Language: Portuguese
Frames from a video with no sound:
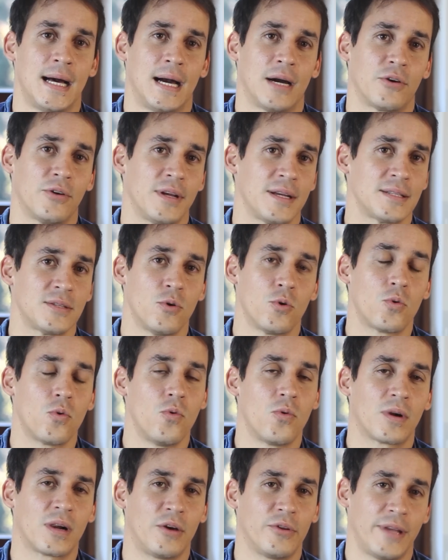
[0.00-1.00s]
a conexão
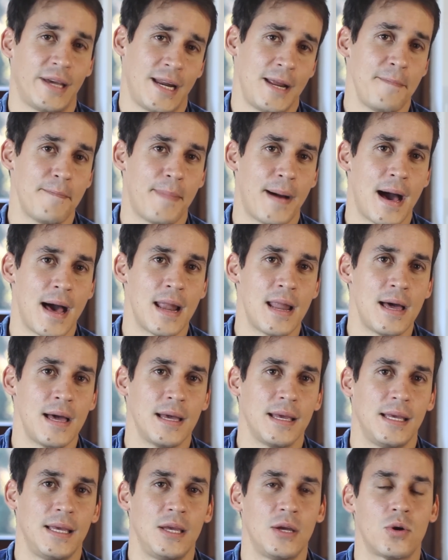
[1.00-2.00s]
com o Cloudera
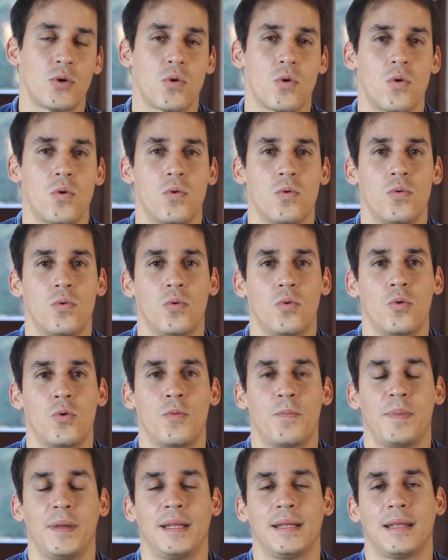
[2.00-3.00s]
Impala e com
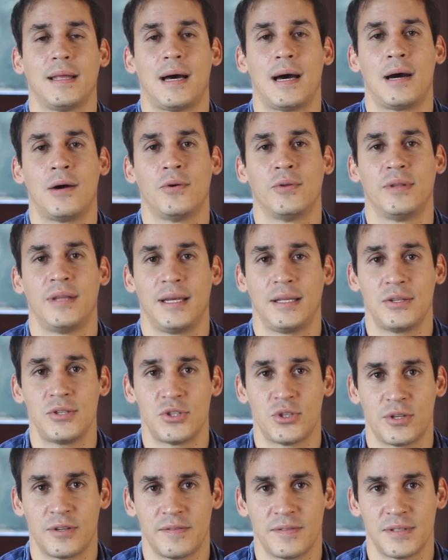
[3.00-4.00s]
o Pentaho Data
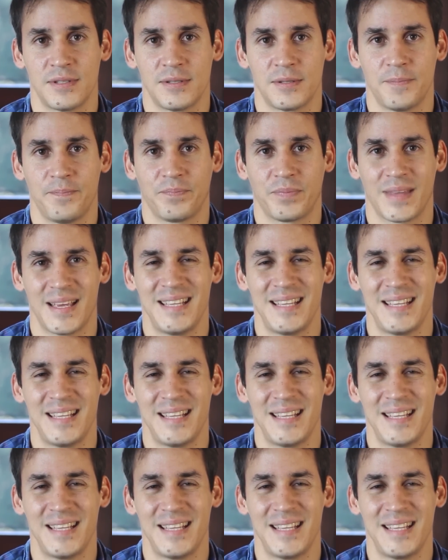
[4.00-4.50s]
Services.